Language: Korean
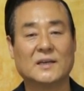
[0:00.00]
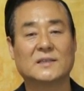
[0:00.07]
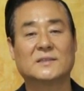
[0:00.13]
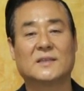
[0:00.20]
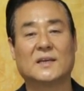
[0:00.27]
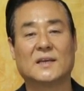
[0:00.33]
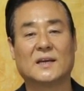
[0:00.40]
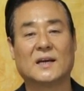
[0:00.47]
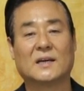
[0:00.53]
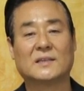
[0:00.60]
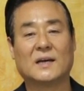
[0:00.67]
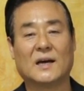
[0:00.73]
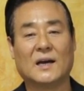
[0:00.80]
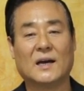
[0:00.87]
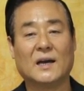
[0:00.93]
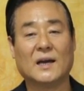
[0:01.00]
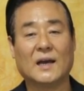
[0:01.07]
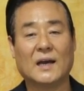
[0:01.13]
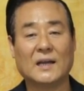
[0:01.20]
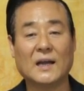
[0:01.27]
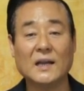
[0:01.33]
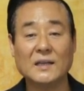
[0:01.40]
세계가 다
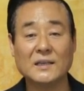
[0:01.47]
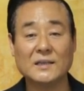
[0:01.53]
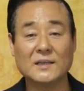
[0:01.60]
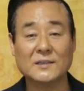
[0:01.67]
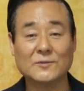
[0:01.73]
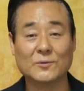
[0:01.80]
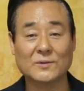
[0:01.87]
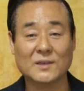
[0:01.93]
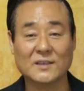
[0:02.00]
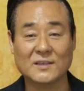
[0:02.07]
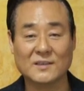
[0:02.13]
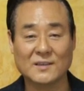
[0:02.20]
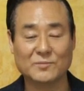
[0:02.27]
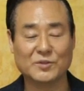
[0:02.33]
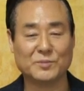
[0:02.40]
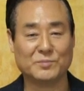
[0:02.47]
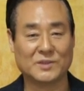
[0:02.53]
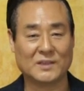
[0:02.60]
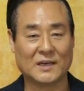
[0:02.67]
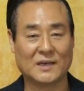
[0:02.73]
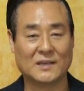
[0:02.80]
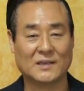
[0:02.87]
하나님께 속했기
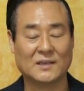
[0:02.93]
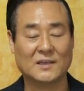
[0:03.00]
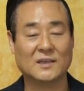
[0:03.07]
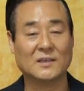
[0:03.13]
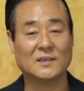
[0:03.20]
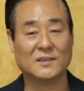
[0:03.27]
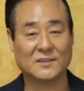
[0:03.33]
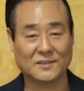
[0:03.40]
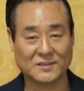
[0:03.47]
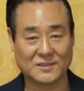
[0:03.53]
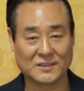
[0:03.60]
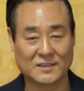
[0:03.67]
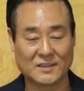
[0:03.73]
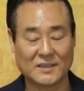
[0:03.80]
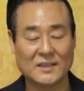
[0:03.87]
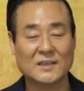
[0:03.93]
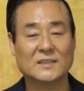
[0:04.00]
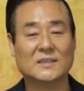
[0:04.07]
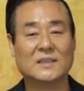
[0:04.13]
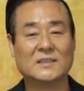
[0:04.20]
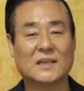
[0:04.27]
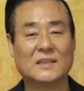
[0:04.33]
때문입니다. 이것이
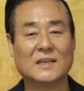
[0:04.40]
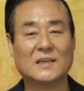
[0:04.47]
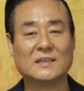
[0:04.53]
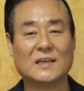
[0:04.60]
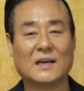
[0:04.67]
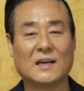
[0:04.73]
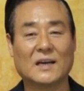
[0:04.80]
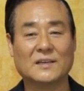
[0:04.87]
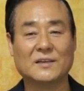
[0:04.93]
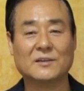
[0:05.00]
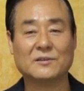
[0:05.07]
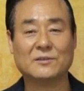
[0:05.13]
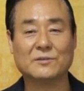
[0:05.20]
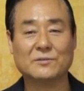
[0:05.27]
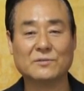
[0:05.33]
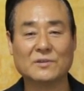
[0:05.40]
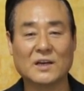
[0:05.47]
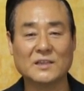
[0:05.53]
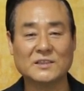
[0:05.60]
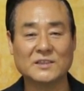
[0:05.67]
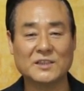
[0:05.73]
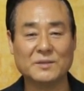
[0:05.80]
제사장 나라의
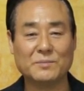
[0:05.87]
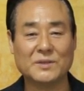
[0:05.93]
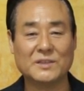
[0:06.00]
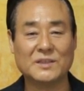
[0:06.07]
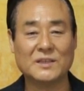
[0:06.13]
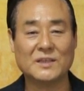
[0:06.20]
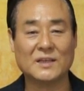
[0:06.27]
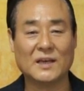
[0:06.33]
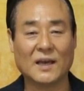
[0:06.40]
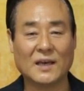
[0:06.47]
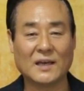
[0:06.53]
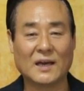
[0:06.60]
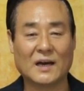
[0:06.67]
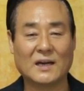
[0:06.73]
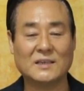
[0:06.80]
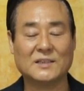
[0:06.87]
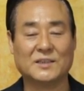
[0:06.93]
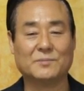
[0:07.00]
거룩한 시민이 해야 할